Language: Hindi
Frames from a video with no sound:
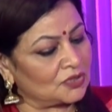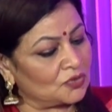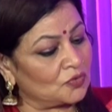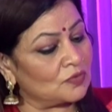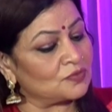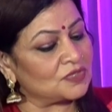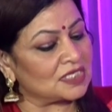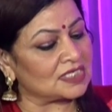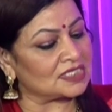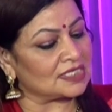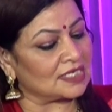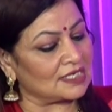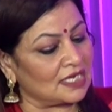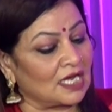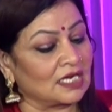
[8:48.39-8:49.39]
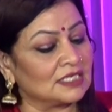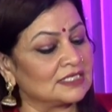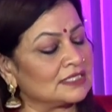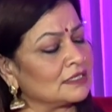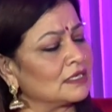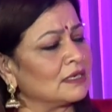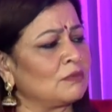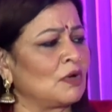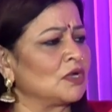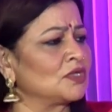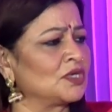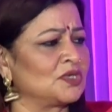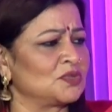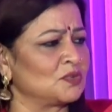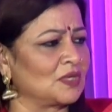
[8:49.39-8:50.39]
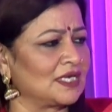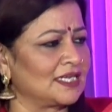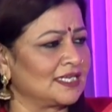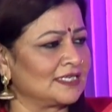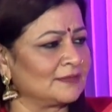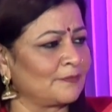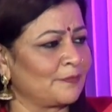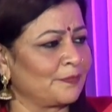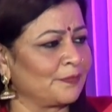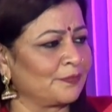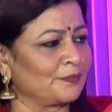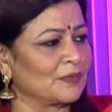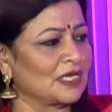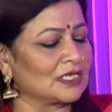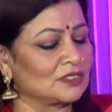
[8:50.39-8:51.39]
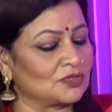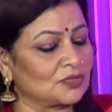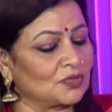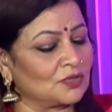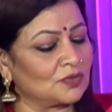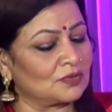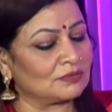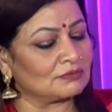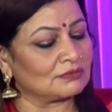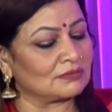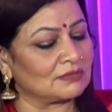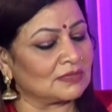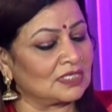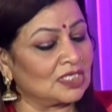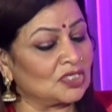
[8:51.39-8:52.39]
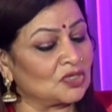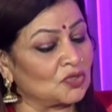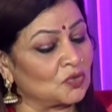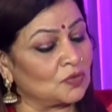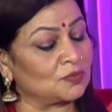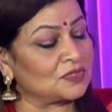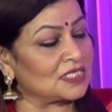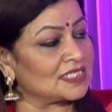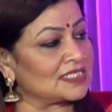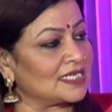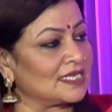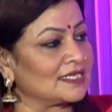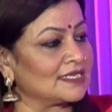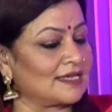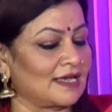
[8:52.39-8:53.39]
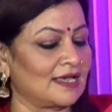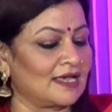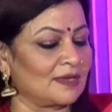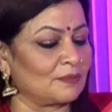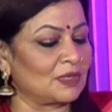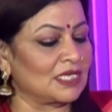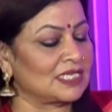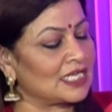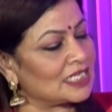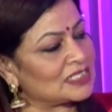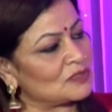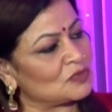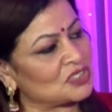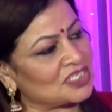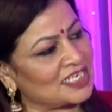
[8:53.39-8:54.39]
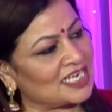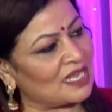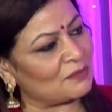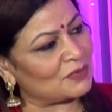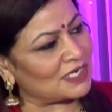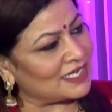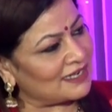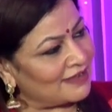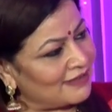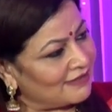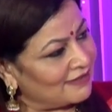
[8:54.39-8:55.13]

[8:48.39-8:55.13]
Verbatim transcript: तुरूप चर्चा कहानी संग्रह बहुत हिट हुआ है हम्म। तो ये तुरूप चर्चा क्या है आपने क्या सोच के नाम रखा